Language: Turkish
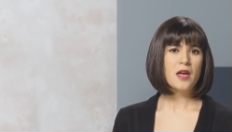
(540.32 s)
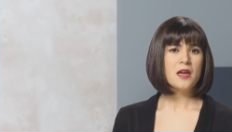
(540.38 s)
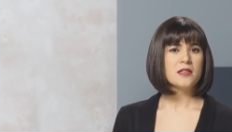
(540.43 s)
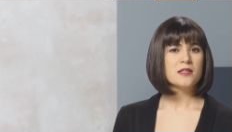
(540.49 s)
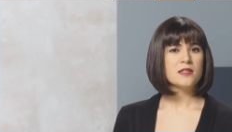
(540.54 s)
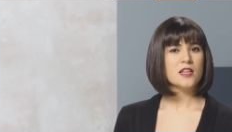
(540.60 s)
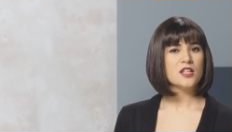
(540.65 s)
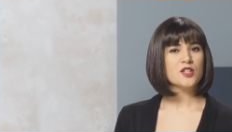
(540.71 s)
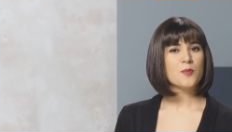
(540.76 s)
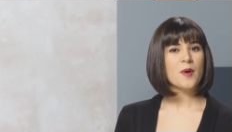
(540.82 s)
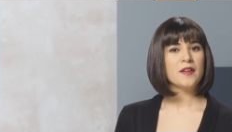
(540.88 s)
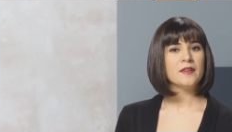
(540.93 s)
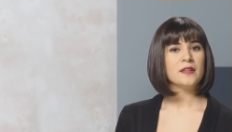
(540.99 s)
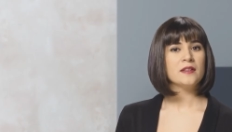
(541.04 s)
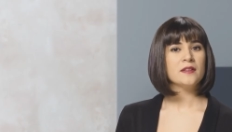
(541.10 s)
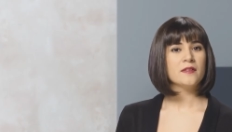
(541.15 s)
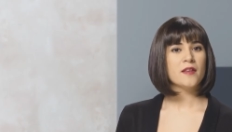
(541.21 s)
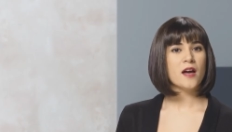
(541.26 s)

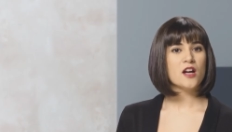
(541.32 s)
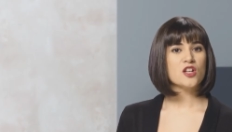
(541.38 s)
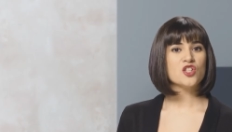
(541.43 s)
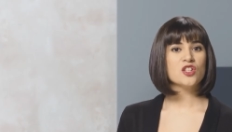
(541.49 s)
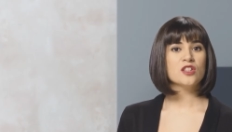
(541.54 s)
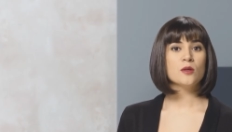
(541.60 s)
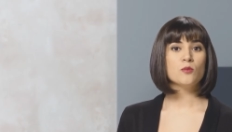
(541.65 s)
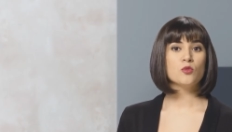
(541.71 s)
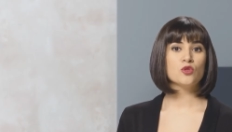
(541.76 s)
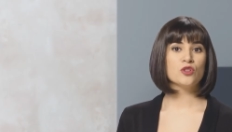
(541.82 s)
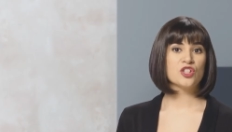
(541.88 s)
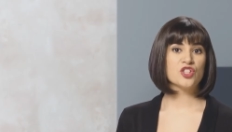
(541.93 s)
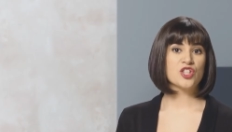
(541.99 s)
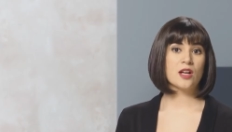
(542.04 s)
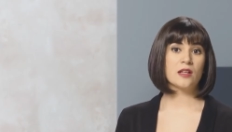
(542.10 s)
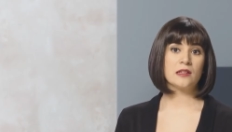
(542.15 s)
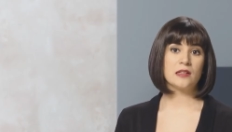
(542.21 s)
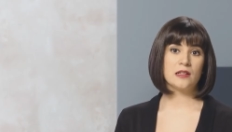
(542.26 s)
Seçmenlerin tercihte
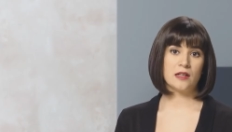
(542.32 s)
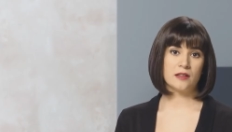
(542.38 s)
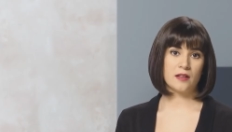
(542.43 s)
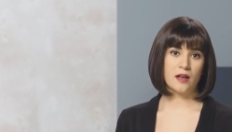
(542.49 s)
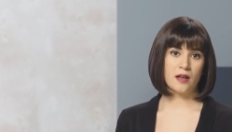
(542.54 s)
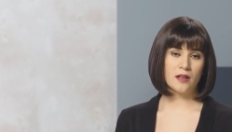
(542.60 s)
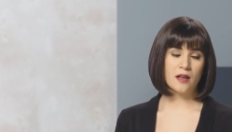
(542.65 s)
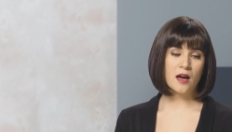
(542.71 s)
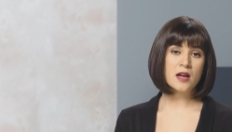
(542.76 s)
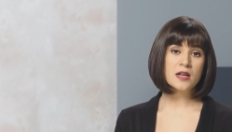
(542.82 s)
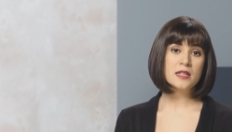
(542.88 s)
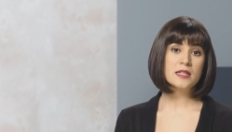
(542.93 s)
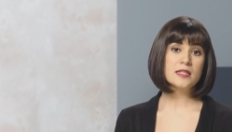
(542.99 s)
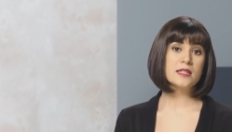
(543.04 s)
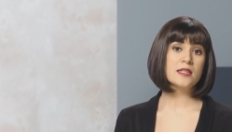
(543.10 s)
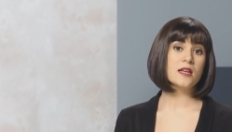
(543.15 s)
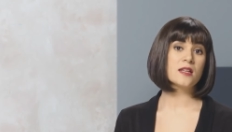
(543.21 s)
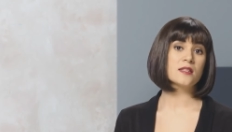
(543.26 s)
bulunacakları adaylar,
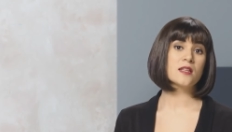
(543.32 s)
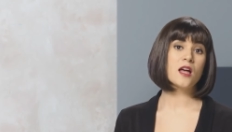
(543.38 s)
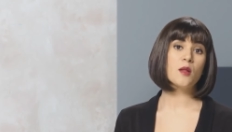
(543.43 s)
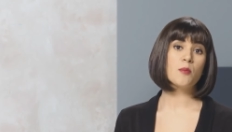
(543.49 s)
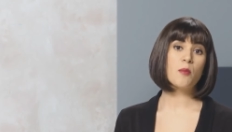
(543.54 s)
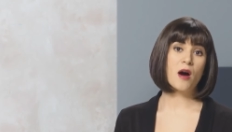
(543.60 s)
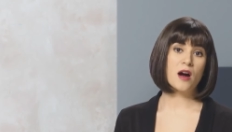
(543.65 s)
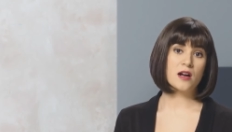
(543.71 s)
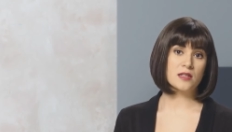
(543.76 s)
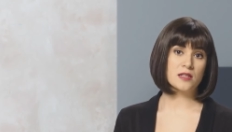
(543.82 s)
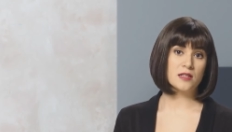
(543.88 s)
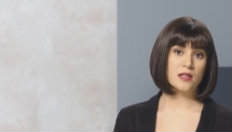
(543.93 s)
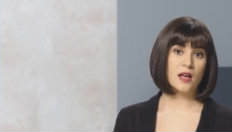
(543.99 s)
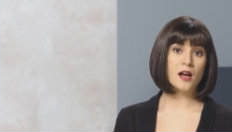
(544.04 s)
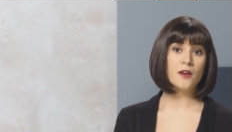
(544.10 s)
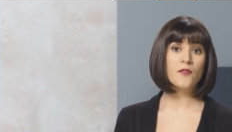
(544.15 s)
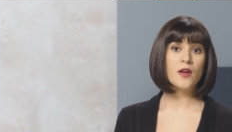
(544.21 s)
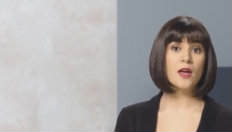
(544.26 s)
siyasal
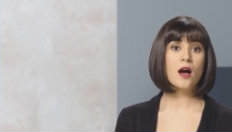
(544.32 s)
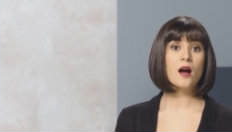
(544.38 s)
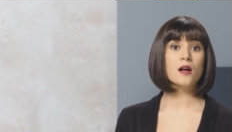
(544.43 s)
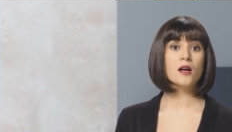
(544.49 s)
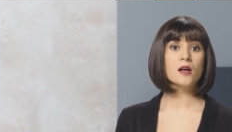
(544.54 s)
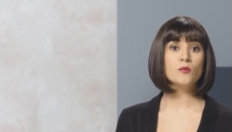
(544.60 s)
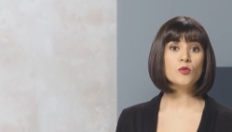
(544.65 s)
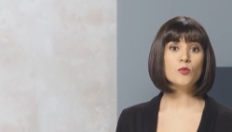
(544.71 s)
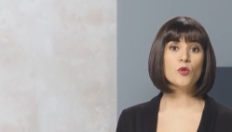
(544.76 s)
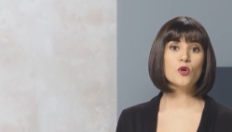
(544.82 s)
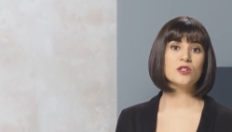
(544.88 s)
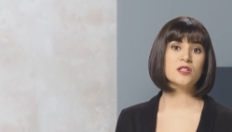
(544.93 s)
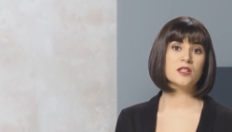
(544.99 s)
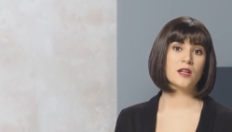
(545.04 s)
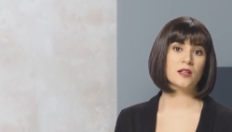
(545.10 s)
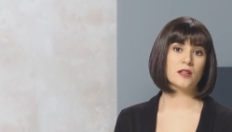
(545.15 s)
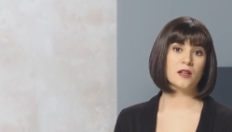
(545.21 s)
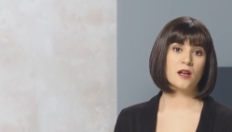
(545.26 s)
partiler veya kamu
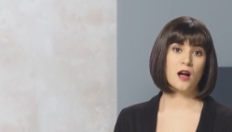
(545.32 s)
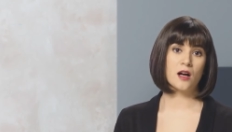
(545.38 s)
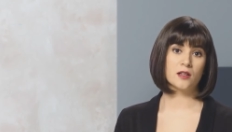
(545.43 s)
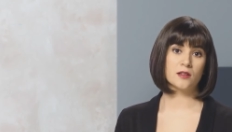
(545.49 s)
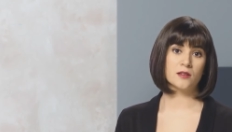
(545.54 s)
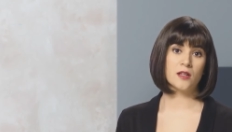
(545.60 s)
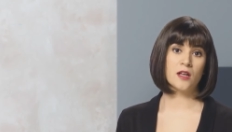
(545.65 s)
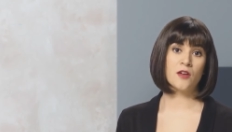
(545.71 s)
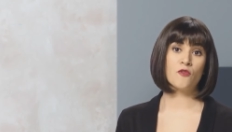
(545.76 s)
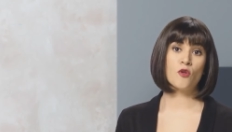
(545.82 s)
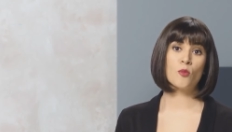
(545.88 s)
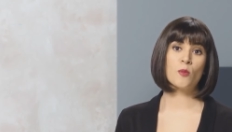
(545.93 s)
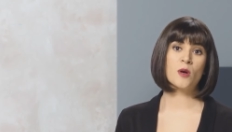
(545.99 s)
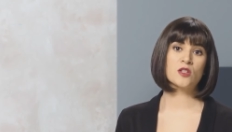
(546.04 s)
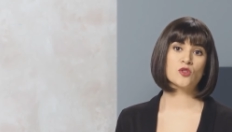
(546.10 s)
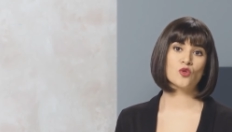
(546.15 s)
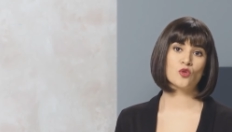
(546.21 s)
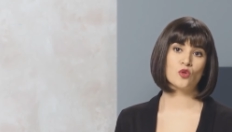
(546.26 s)
politikaları hakkında
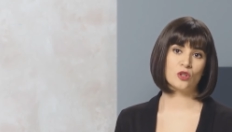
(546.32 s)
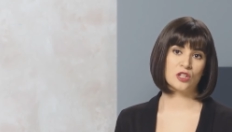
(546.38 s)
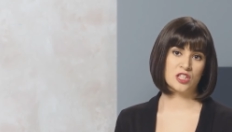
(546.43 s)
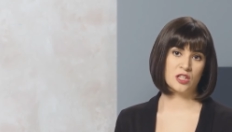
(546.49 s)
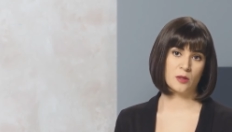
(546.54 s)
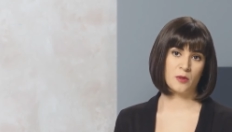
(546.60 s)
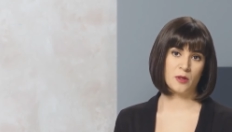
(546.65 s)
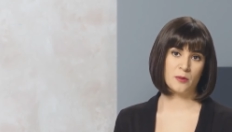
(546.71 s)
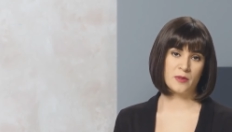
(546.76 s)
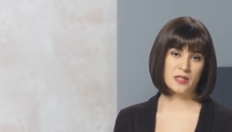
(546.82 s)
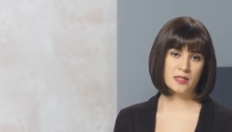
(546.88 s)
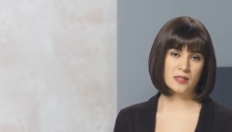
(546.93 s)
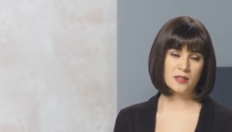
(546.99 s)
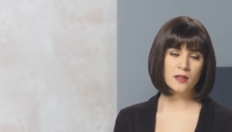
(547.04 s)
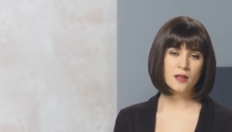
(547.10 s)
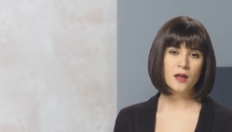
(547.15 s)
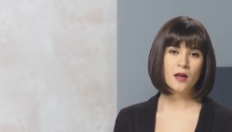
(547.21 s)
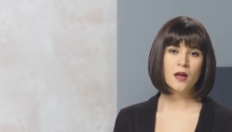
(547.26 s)
enformasyon ulaşabilmesi,